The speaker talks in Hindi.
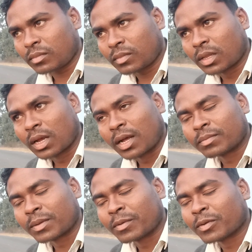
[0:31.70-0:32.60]
आप
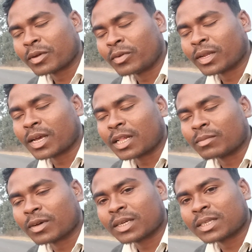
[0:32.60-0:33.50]
सब लोग उनके आत्मा
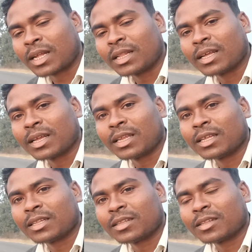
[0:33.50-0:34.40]
की शांति के लिए
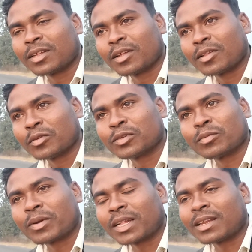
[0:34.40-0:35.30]
दोस्तों
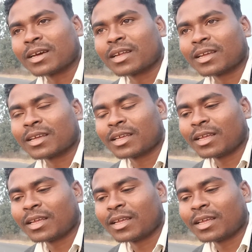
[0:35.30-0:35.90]
प्रार्थना करेंगे